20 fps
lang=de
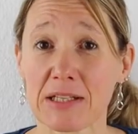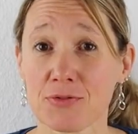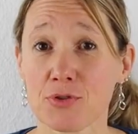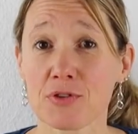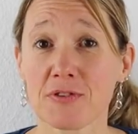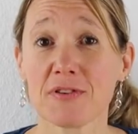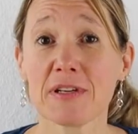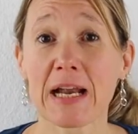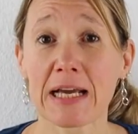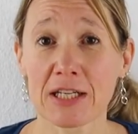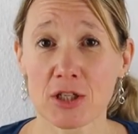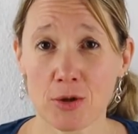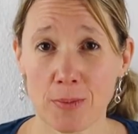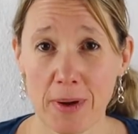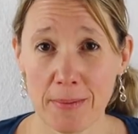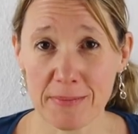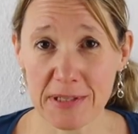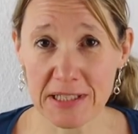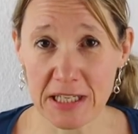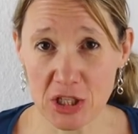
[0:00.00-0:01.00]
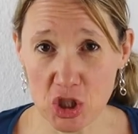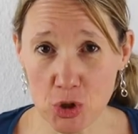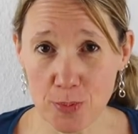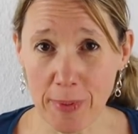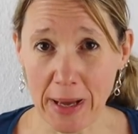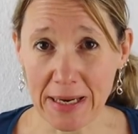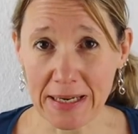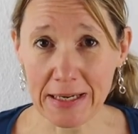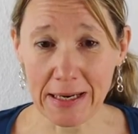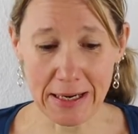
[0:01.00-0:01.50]
Jetzt wird es vielleicht noch mal ein bisschen
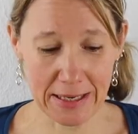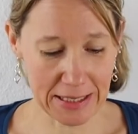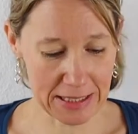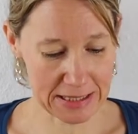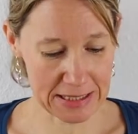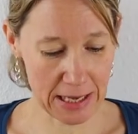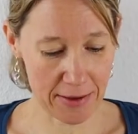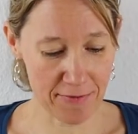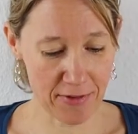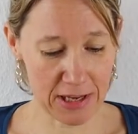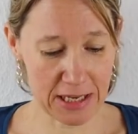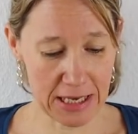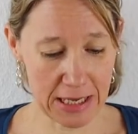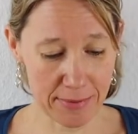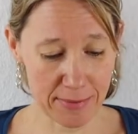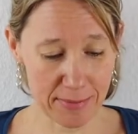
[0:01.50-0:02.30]
spannender. Jetzt haben wir